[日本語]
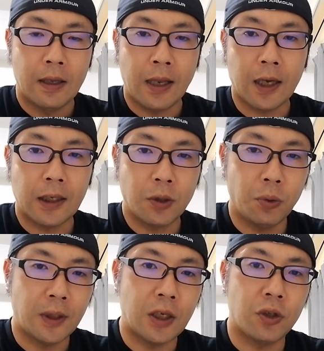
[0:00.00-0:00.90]
中田
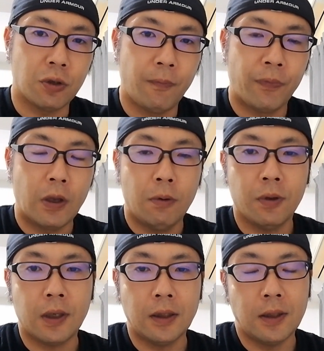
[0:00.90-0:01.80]
翔選手、
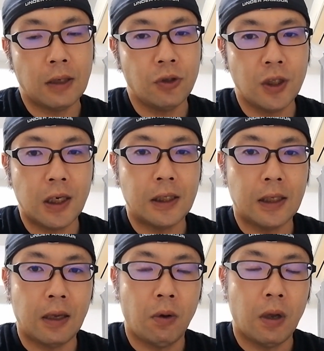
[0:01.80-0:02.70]
復活なくしてです
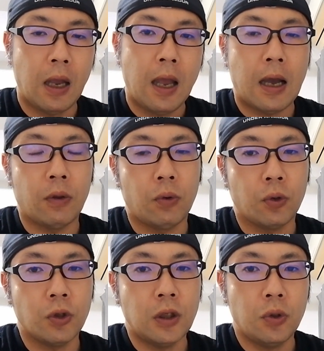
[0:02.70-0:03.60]
ね、あの
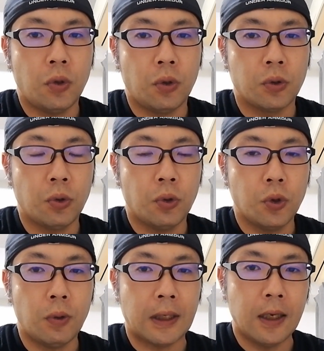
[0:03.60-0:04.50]
巨人の上
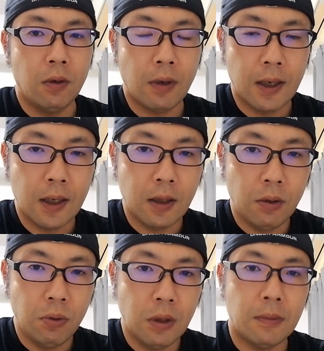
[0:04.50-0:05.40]
昇はないのかなっ
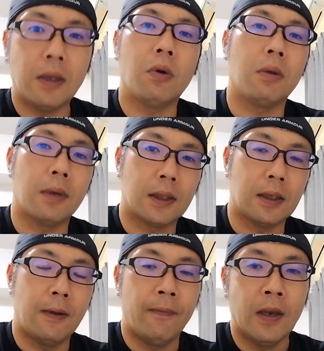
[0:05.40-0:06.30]
ていうふうに見ておりま
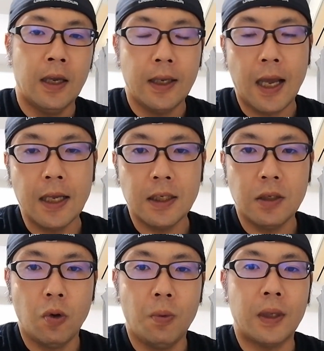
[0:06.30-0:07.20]
す。で、阪
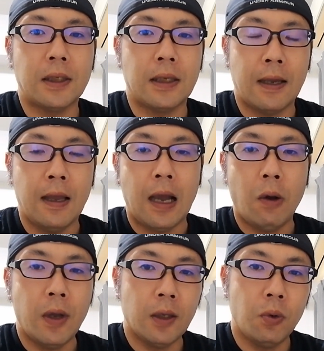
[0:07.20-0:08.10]
神の方もですね、
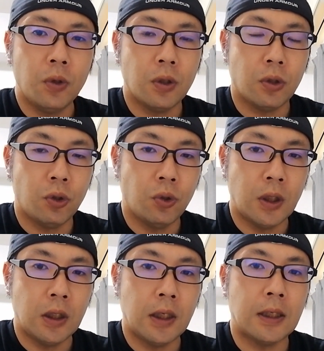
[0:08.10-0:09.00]
青柳投手中
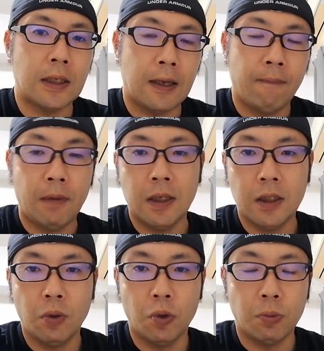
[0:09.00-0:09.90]
心にですね、まあ、
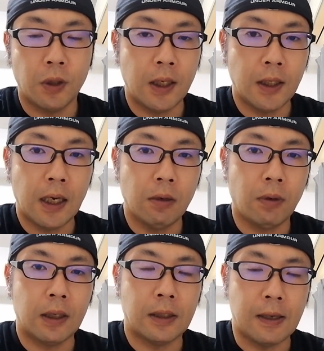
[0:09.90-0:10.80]
西投手も出てきたりと
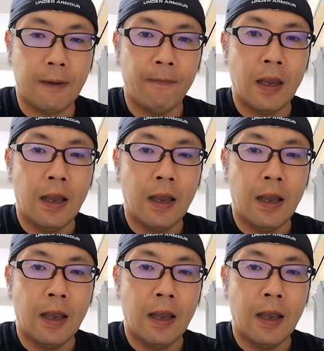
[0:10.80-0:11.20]
かですね、